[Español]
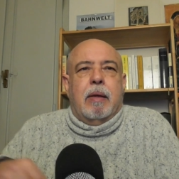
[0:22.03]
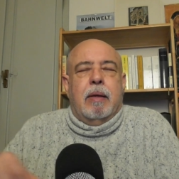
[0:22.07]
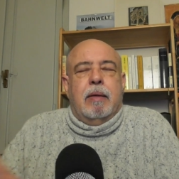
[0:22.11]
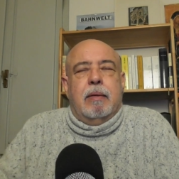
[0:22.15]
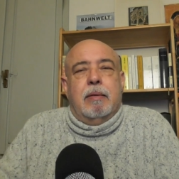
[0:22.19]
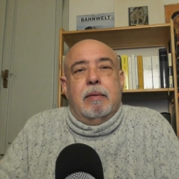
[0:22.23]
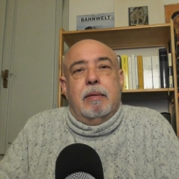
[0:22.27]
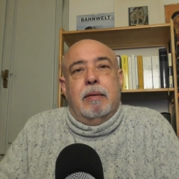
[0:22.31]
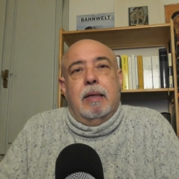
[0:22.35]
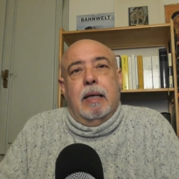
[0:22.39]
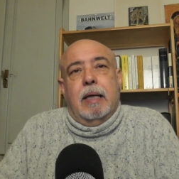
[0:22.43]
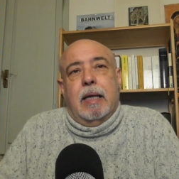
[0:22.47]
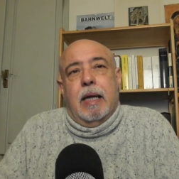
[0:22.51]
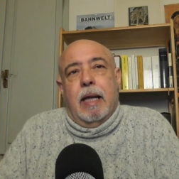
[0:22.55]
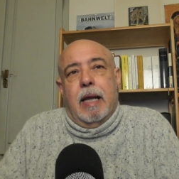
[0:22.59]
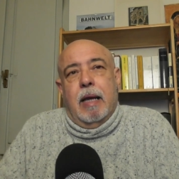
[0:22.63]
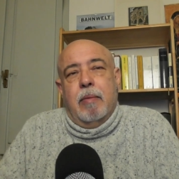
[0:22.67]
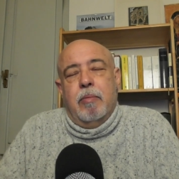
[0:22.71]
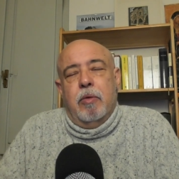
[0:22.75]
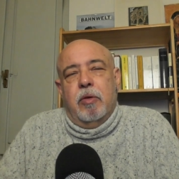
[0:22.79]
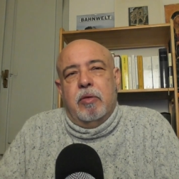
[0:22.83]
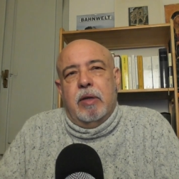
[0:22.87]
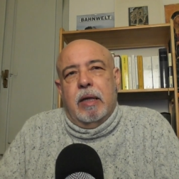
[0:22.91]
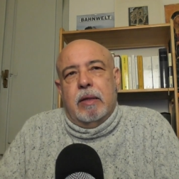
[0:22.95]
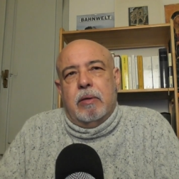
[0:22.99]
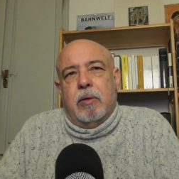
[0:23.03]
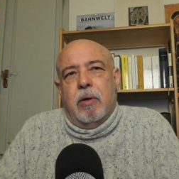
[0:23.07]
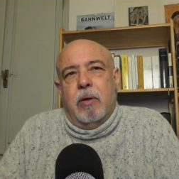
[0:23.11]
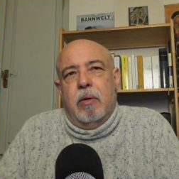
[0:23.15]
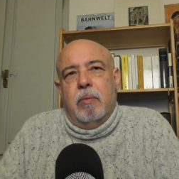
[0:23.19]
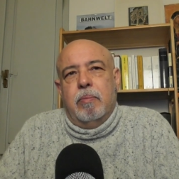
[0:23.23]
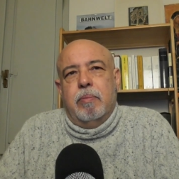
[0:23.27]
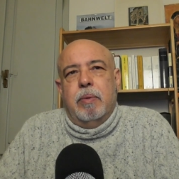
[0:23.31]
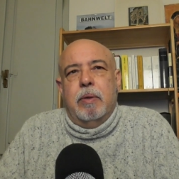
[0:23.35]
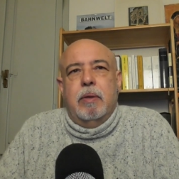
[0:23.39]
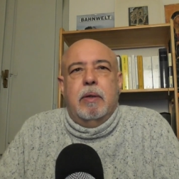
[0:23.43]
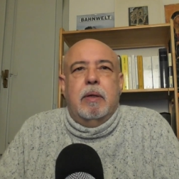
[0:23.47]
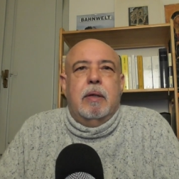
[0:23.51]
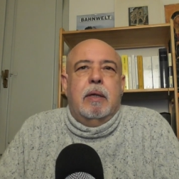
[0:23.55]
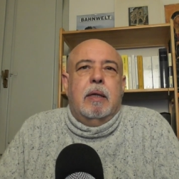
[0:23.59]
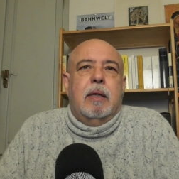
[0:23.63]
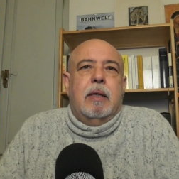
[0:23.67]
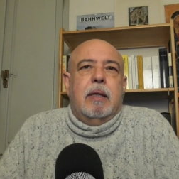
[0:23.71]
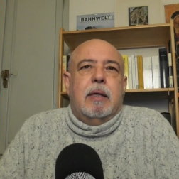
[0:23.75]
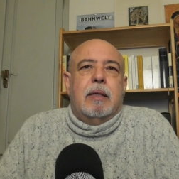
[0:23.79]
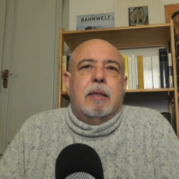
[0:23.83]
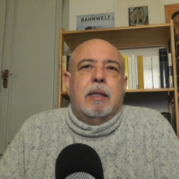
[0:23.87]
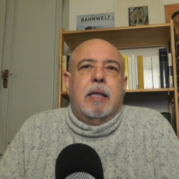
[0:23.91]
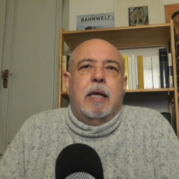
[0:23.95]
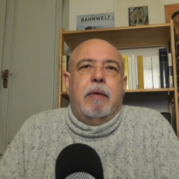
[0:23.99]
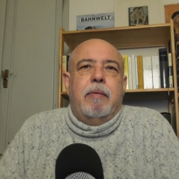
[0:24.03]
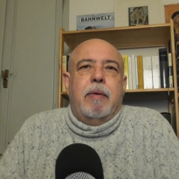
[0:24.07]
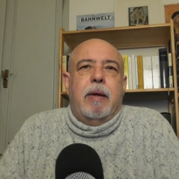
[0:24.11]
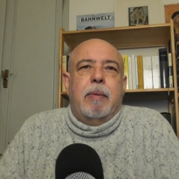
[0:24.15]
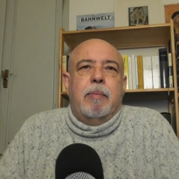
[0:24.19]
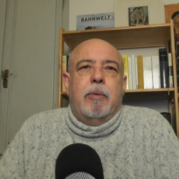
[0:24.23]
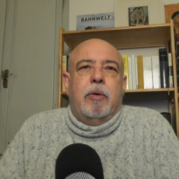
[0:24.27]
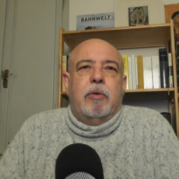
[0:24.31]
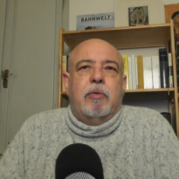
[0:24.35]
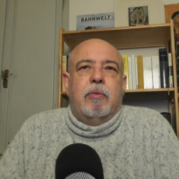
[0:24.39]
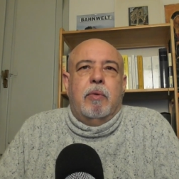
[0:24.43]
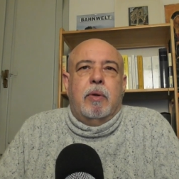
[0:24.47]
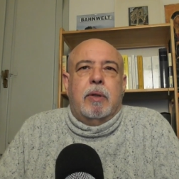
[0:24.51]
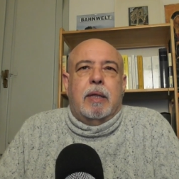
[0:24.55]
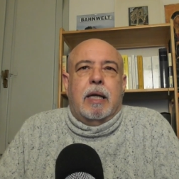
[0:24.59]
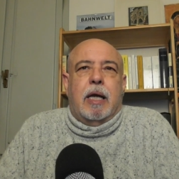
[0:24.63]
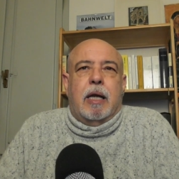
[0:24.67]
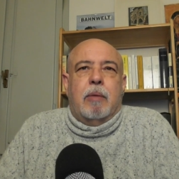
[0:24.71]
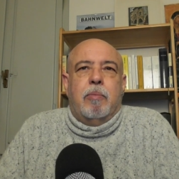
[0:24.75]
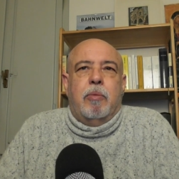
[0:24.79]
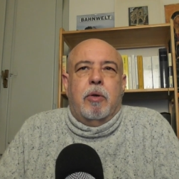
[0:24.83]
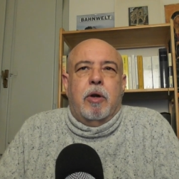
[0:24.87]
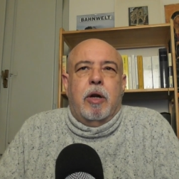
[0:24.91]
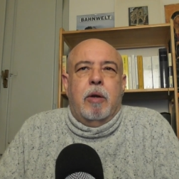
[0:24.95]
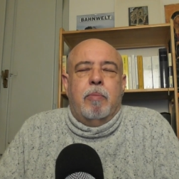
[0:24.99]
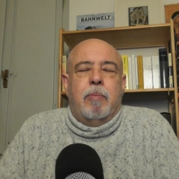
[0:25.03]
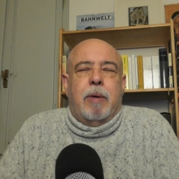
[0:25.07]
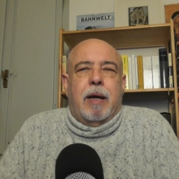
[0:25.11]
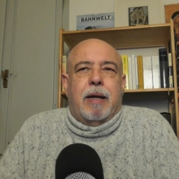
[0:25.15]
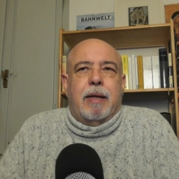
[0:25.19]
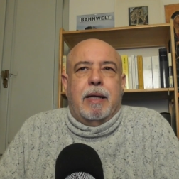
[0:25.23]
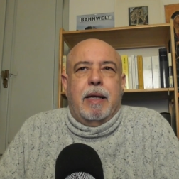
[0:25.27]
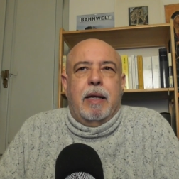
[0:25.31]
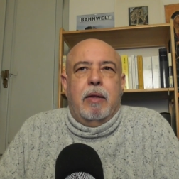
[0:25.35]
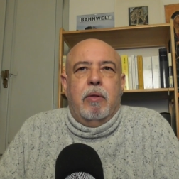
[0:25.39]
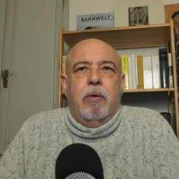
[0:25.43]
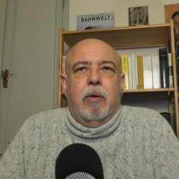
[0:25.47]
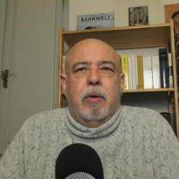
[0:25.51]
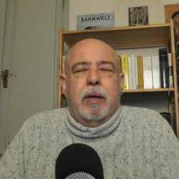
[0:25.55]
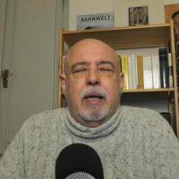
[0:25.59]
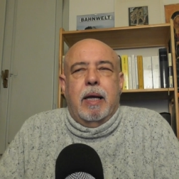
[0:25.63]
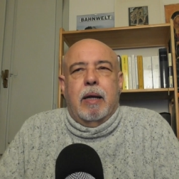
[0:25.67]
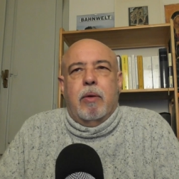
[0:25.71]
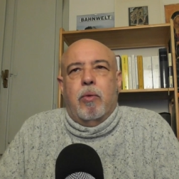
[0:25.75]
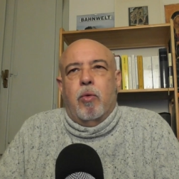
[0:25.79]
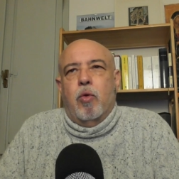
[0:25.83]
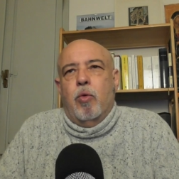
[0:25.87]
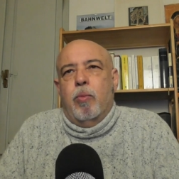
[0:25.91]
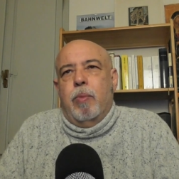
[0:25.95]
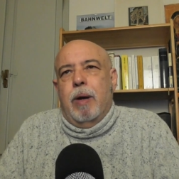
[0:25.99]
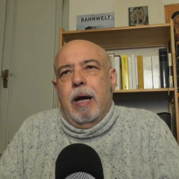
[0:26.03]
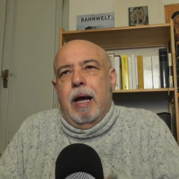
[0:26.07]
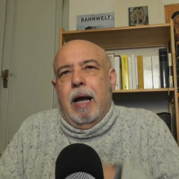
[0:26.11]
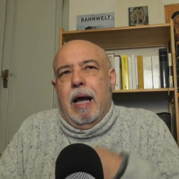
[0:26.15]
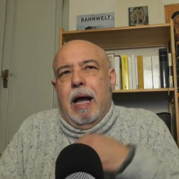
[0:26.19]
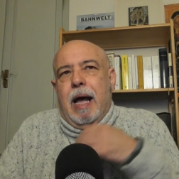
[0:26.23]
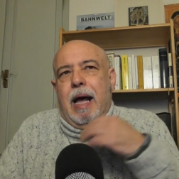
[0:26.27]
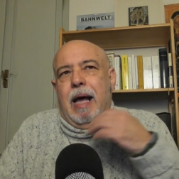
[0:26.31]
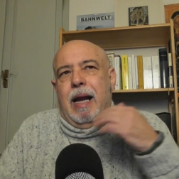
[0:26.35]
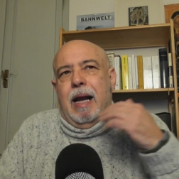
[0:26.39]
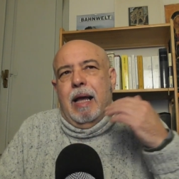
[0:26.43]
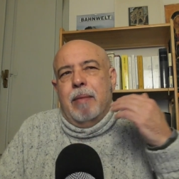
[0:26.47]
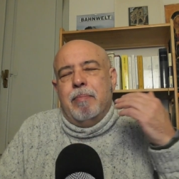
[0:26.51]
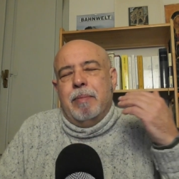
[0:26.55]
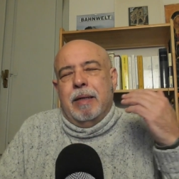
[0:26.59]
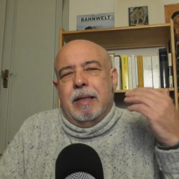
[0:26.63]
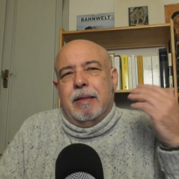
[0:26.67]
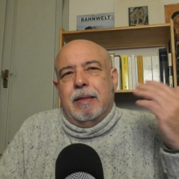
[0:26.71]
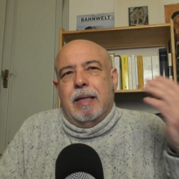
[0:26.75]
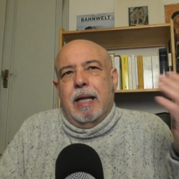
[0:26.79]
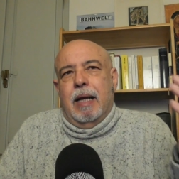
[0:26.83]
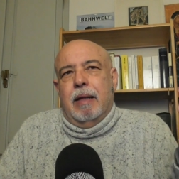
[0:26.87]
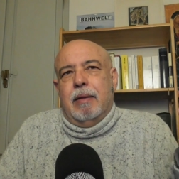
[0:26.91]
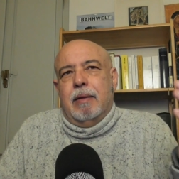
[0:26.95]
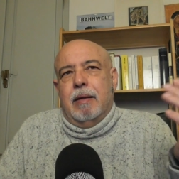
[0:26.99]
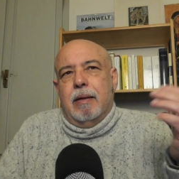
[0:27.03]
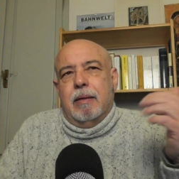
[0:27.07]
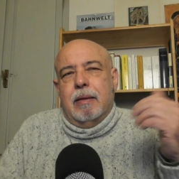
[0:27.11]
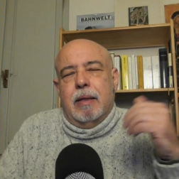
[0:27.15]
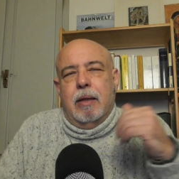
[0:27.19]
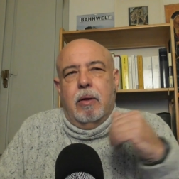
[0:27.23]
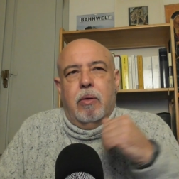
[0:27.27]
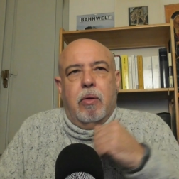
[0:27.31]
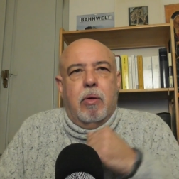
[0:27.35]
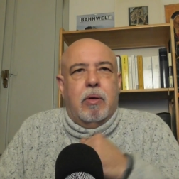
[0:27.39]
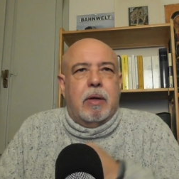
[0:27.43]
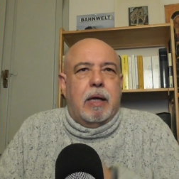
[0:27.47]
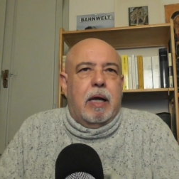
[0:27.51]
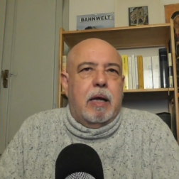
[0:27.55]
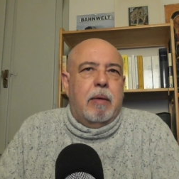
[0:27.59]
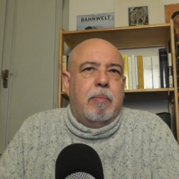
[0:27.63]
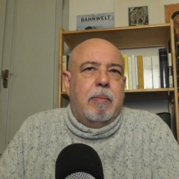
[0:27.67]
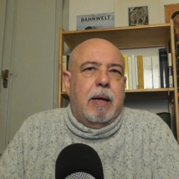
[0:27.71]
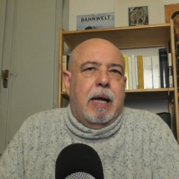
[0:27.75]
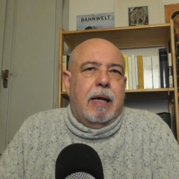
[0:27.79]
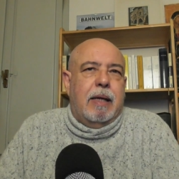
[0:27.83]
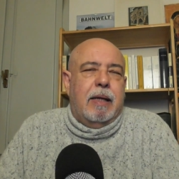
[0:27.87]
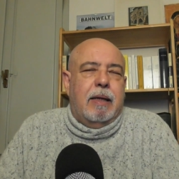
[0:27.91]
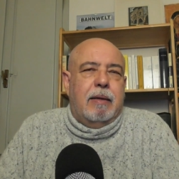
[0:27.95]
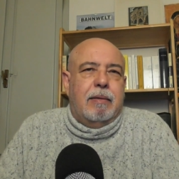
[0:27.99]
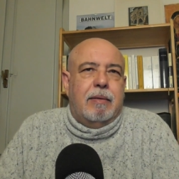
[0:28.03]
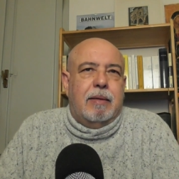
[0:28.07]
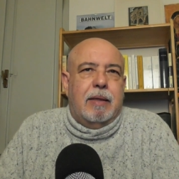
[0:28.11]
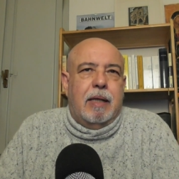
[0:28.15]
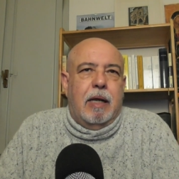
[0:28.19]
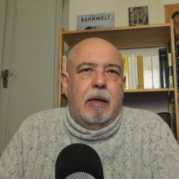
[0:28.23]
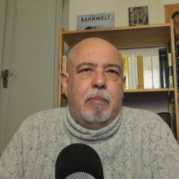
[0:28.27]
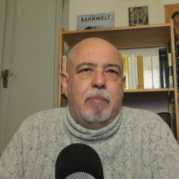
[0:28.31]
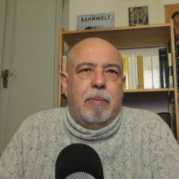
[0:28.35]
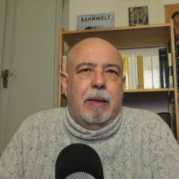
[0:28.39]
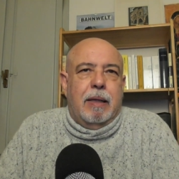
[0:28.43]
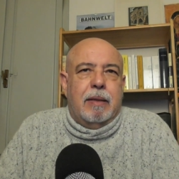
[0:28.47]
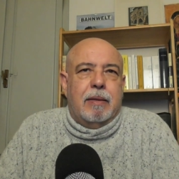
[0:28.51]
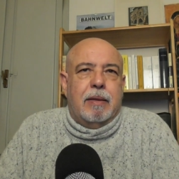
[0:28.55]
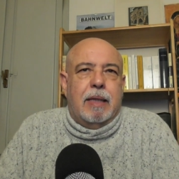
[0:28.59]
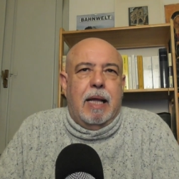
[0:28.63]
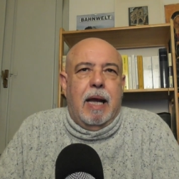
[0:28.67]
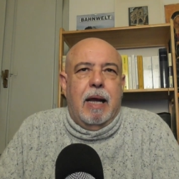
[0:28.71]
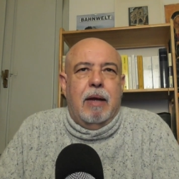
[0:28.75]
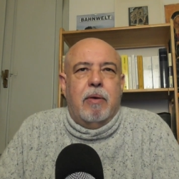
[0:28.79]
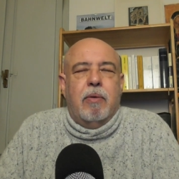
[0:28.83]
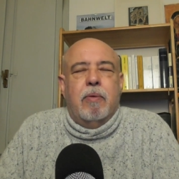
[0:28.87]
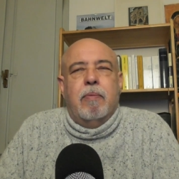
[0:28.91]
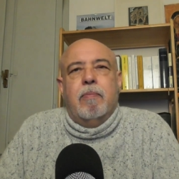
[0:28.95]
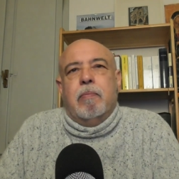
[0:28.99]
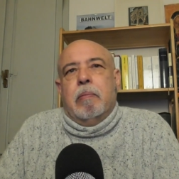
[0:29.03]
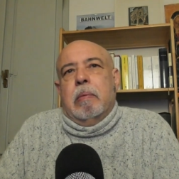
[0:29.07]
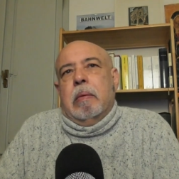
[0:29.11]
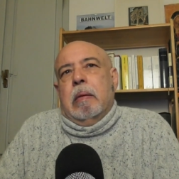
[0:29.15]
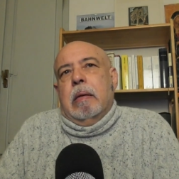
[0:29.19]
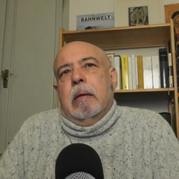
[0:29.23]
Si queremos a Trump, debemos votar por el partido que agrupa a la mitad de los caimanes del pantano,